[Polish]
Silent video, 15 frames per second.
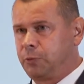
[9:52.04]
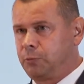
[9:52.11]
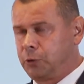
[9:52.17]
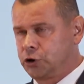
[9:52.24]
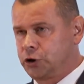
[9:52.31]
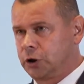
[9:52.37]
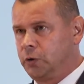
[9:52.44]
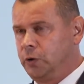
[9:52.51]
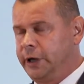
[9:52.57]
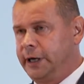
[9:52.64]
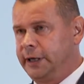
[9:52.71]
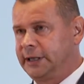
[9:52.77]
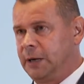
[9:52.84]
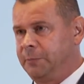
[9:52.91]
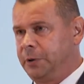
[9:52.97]
poszczególne
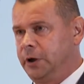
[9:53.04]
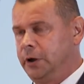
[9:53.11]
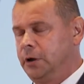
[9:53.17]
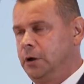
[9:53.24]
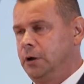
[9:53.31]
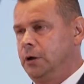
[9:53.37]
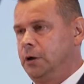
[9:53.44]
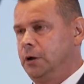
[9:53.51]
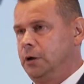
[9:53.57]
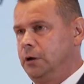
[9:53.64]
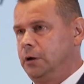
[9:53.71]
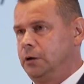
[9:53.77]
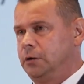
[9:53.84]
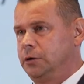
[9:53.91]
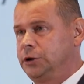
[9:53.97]
etapy
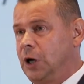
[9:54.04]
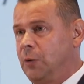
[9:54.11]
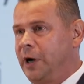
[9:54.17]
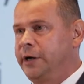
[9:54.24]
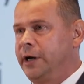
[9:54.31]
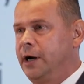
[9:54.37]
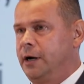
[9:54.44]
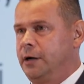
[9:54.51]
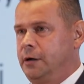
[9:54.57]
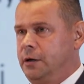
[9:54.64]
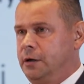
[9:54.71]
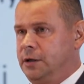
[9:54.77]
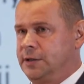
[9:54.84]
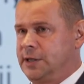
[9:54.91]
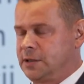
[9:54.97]
e, działania
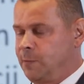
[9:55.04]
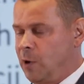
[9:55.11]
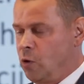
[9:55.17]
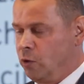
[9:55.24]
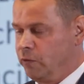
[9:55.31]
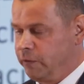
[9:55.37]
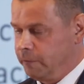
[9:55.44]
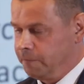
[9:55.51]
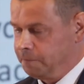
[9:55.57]
zespołów.